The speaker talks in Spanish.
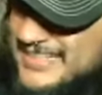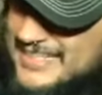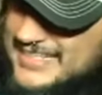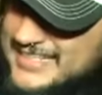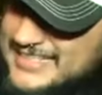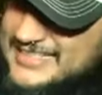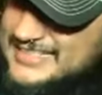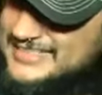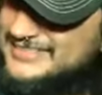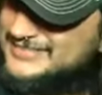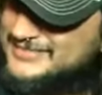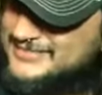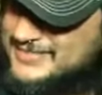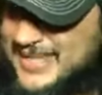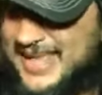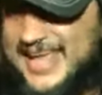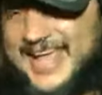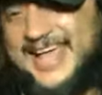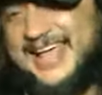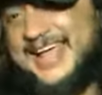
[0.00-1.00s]
loco. ¿Cómo estás?
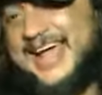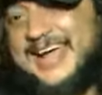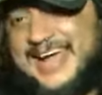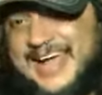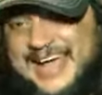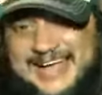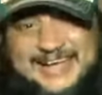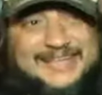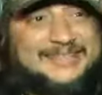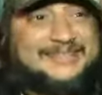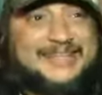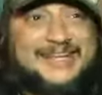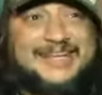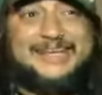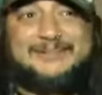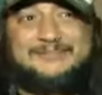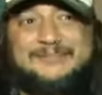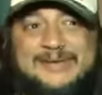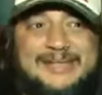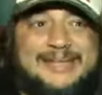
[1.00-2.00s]
¿Bien? Eh, acá,
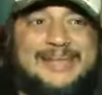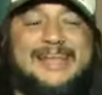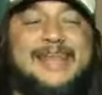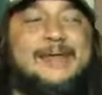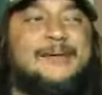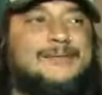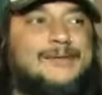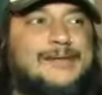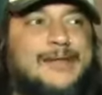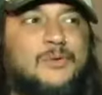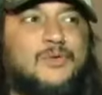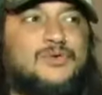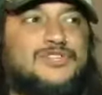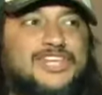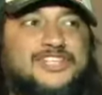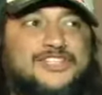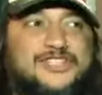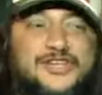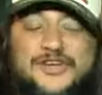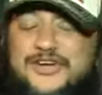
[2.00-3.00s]
este, la
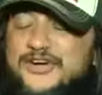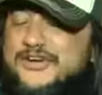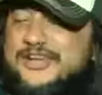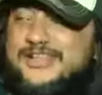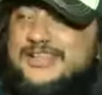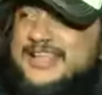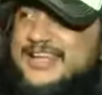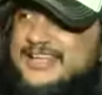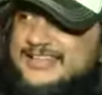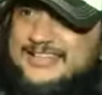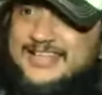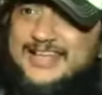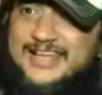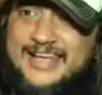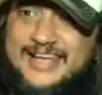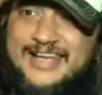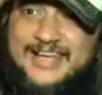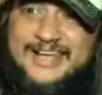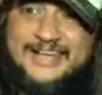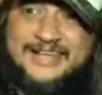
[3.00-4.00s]
ebullición de
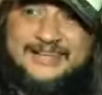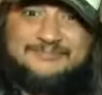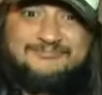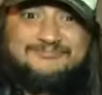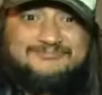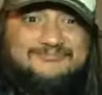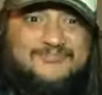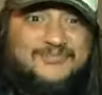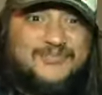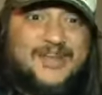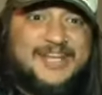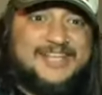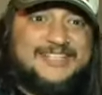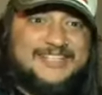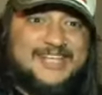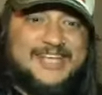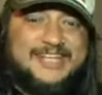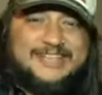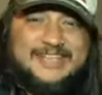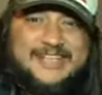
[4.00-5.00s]
este Freak
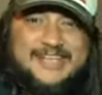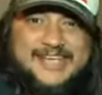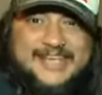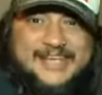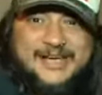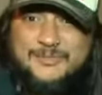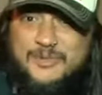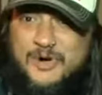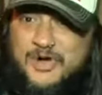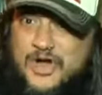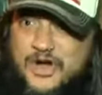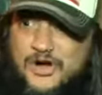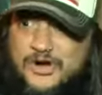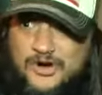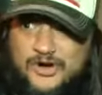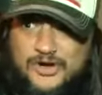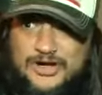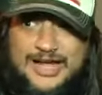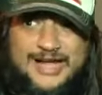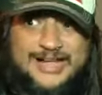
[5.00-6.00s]
City como
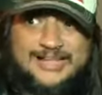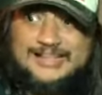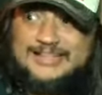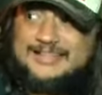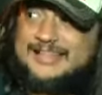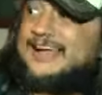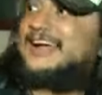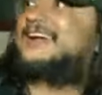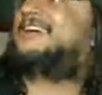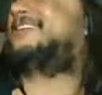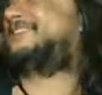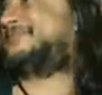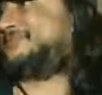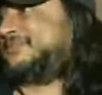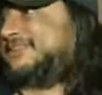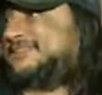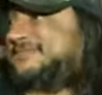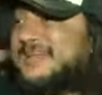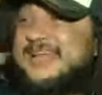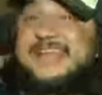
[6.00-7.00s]
loco, la gente está...
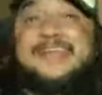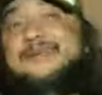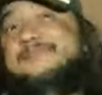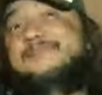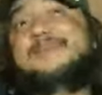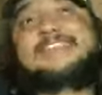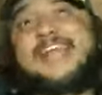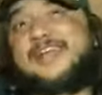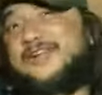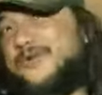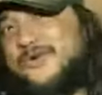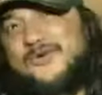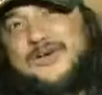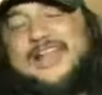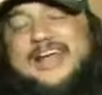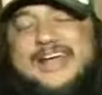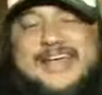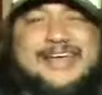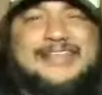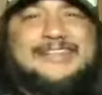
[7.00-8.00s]
Me saluda
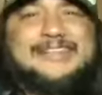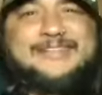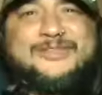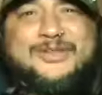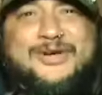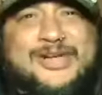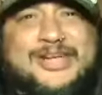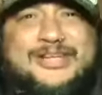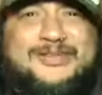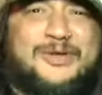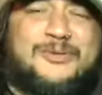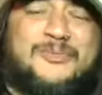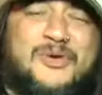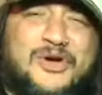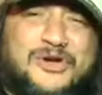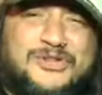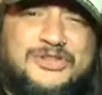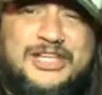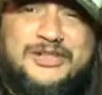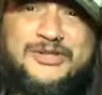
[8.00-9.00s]
la gente, estoy, estoy muy
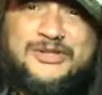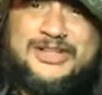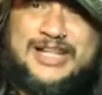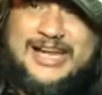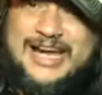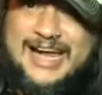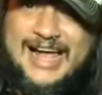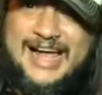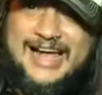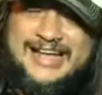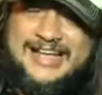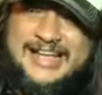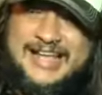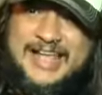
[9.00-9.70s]
contento de estar acá